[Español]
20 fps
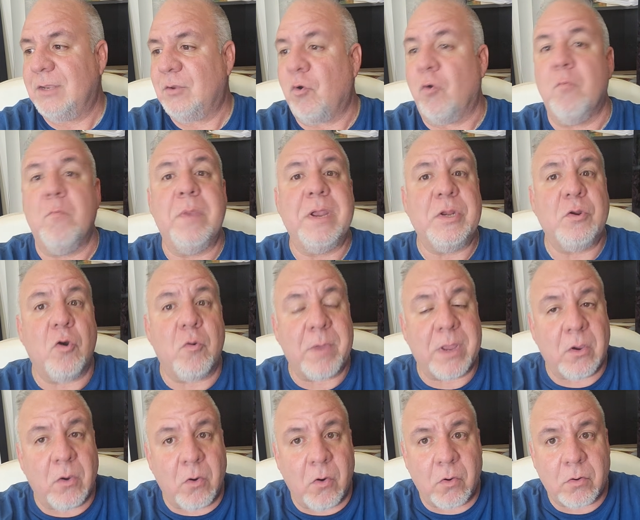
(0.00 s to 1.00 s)
combinó
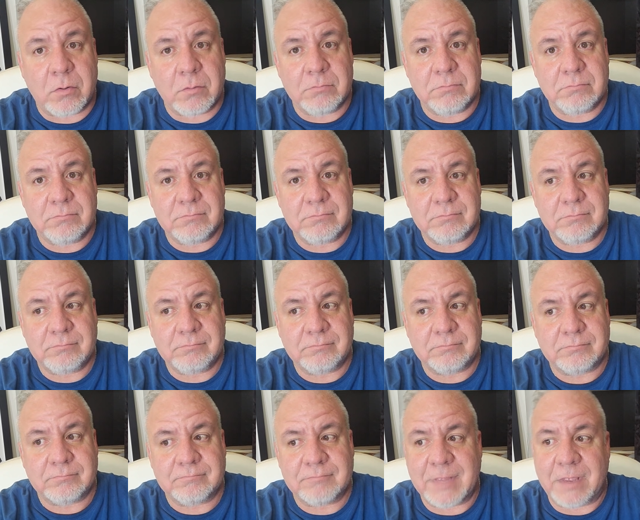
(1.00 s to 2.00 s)
mejor.
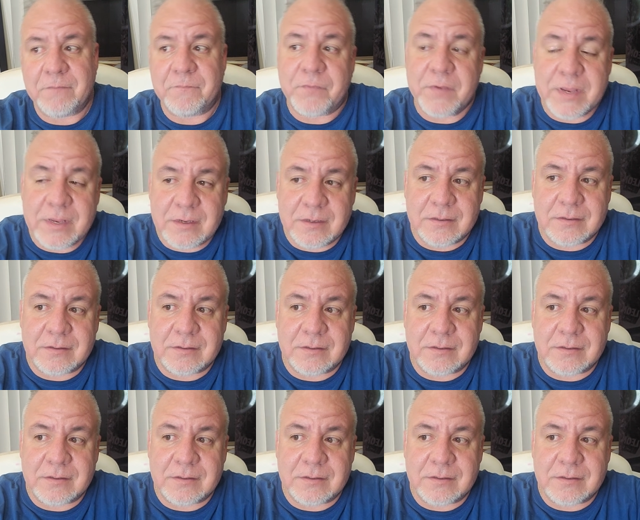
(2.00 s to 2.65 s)
En fin,